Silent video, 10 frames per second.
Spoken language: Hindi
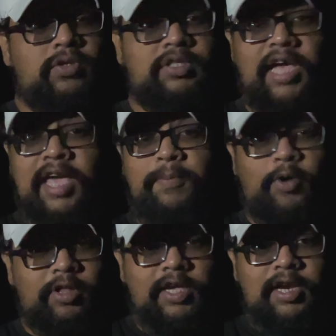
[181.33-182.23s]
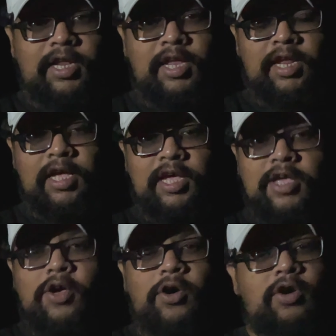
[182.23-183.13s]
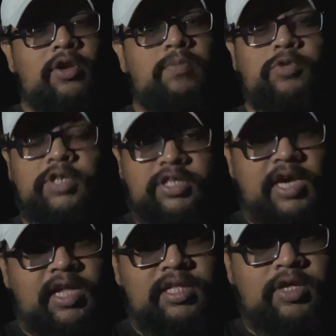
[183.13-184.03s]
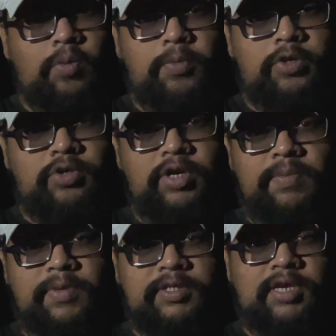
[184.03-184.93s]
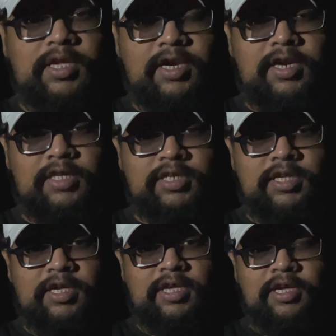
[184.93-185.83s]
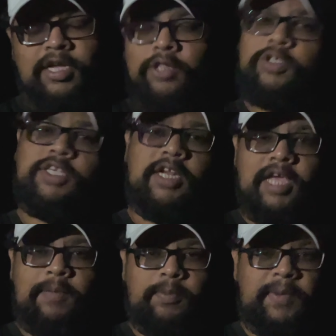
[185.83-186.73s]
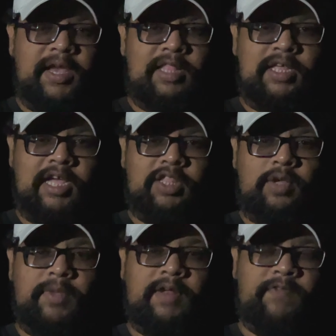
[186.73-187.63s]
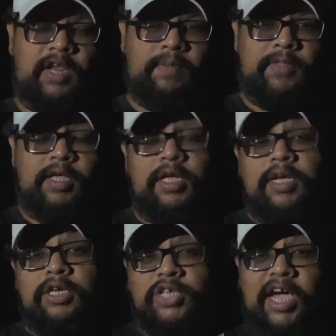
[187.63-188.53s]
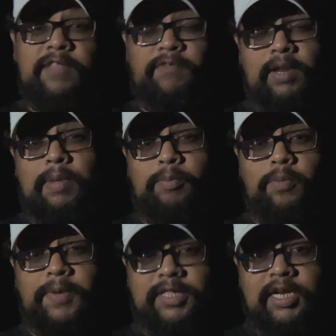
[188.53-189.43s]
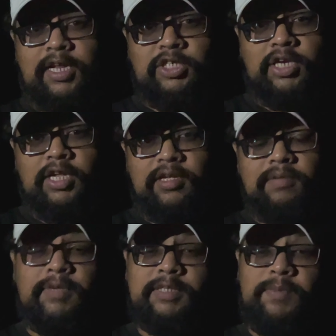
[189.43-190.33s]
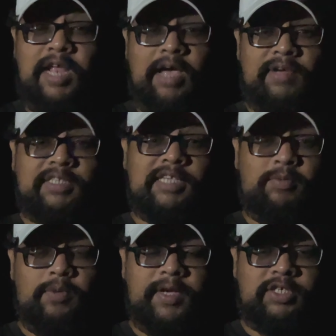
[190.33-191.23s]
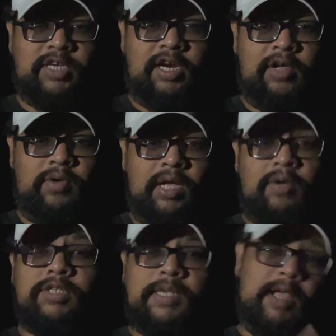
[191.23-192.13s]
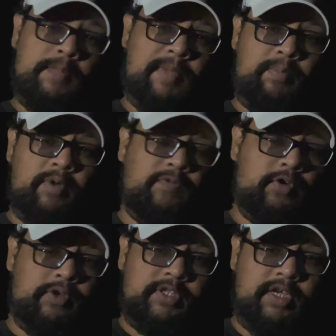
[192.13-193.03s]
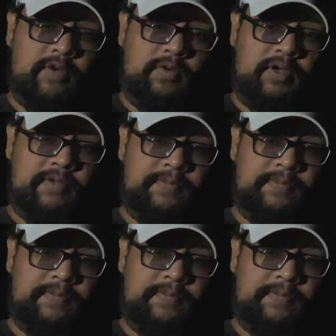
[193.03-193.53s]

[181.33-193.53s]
स्काई बहुत ही क्लियर है और मुझे शायद ये अपॉर्चुनिटी मिस नहीं करना चाहिए तो चलिए आपको पहला दिखाता हूँ मेरा फ्रेम शायद फ्रेम आपको पता ना चले बस मेरे आवाज़ से आपको पहचानना होगा उसके बाद मैं आपको फ़ोटोज़ दिखाऊँगा